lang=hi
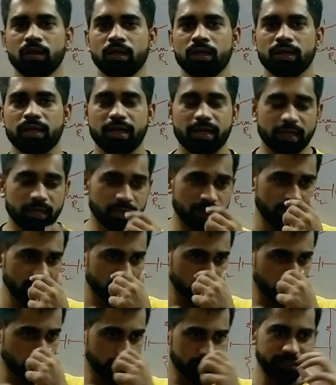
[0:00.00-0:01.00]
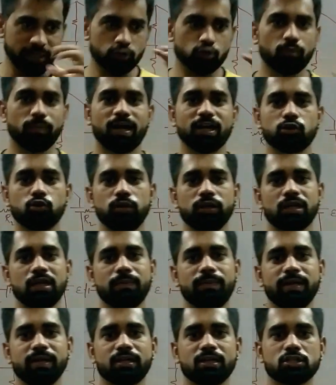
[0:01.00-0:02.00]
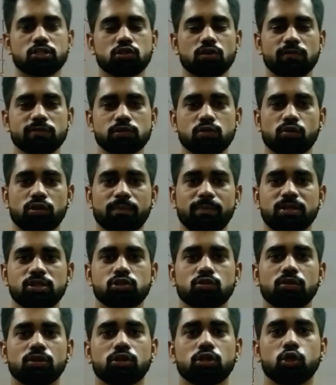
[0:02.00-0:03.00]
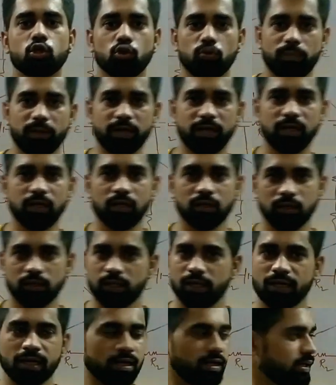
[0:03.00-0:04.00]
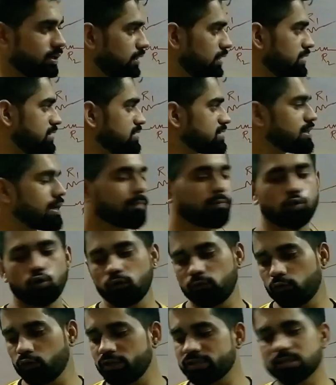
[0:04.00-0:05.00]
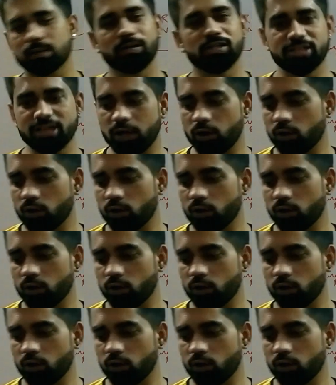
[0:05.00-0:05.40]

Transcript: ठीक है तो ये तो बात हुई कि भाई किरचॉप्स लॉ की मैं जरूरत क्यों पड़ी ठीक है ये जैसा आपको होपफुली समझ आया